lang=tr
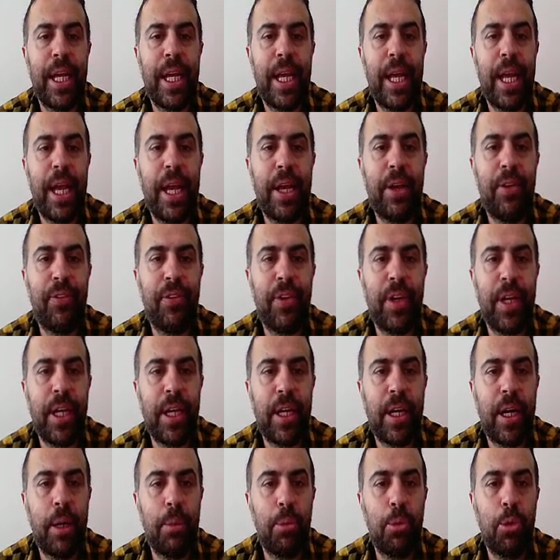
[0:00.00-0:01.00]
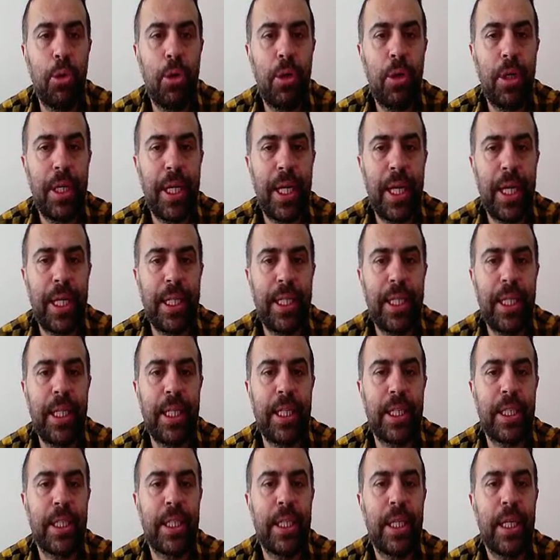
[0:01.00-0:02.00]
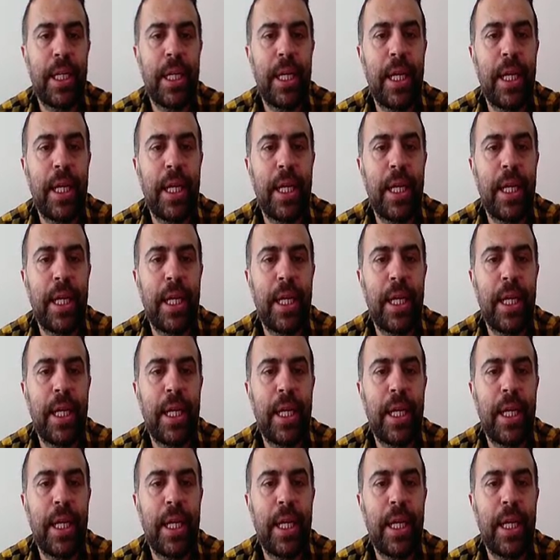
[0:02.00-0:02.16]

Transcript: ek fiil kabul edilir.